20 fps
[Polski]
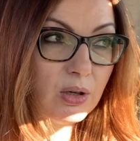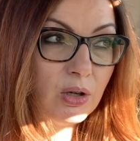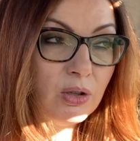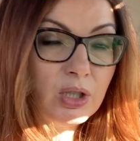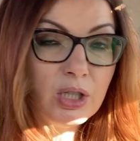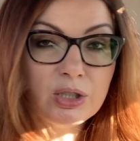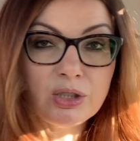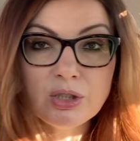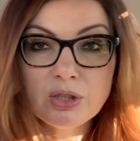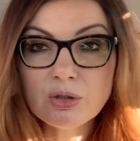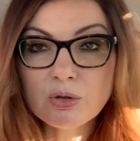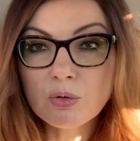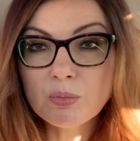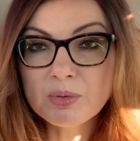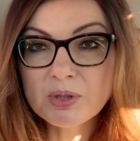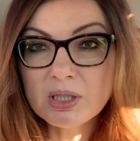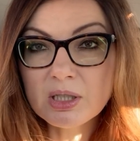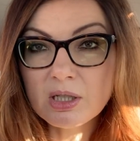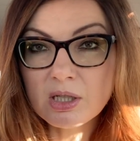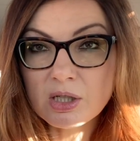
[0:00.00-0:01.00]
o nacisku
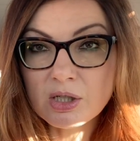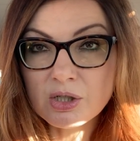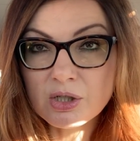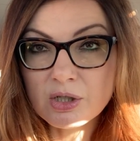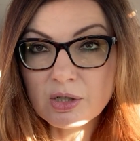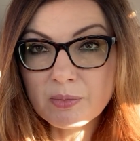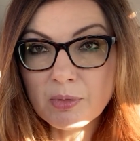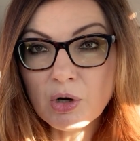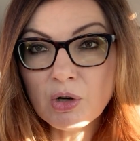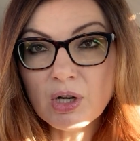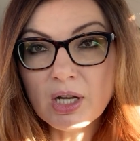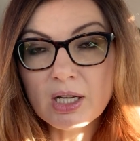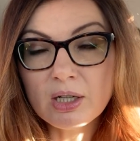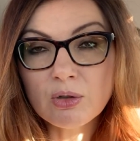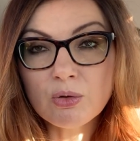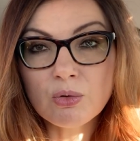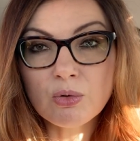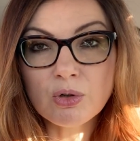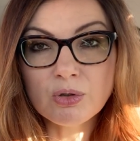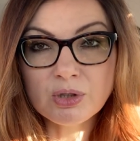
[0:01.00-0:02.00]
psychicznym, o
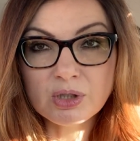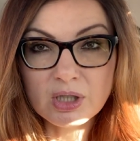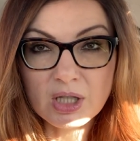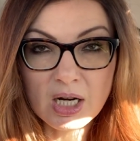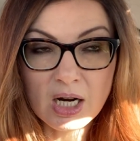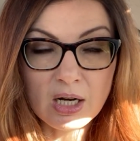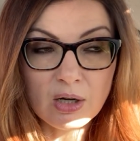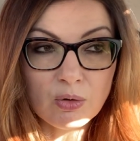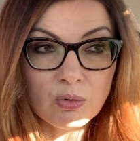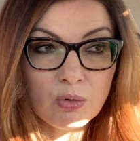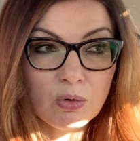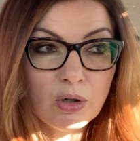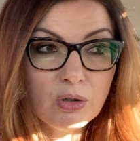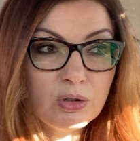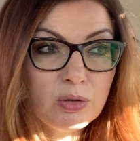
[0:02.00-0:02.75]
lęku, o strachu,